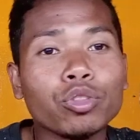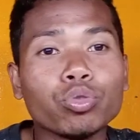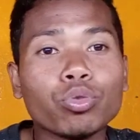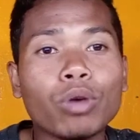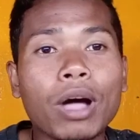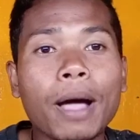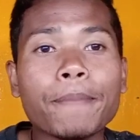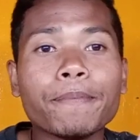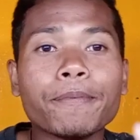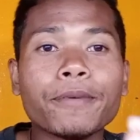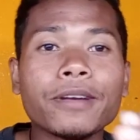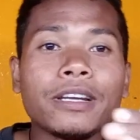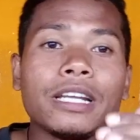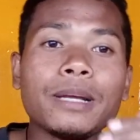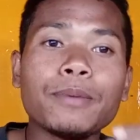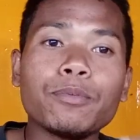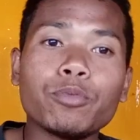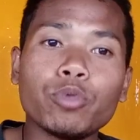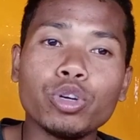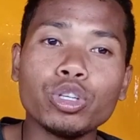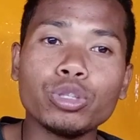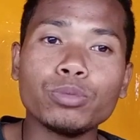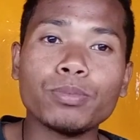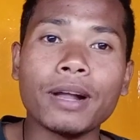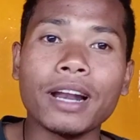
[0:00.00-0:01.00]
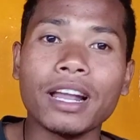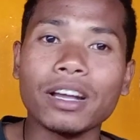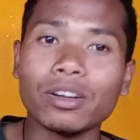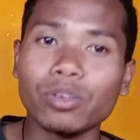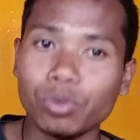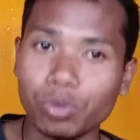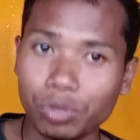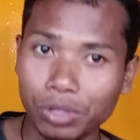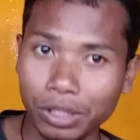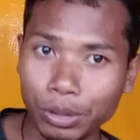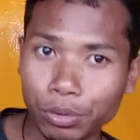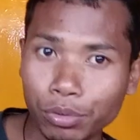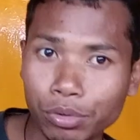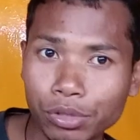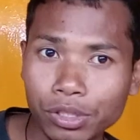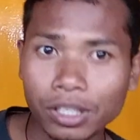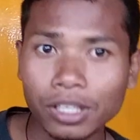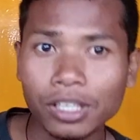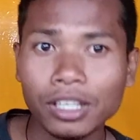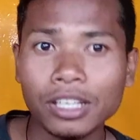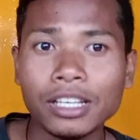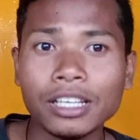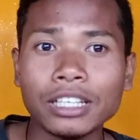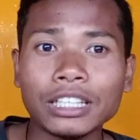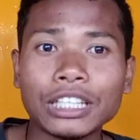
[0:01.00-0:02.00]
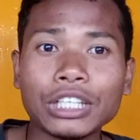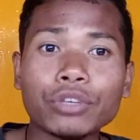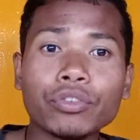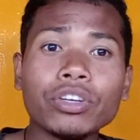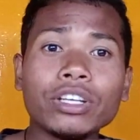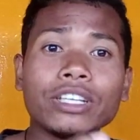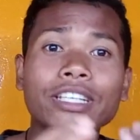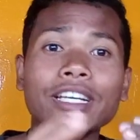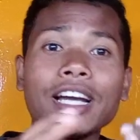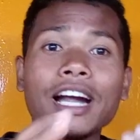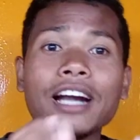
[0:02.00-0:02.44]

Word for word: तो आपके लिए बहुत बड़ा गुड न्यूज़ क्योंकि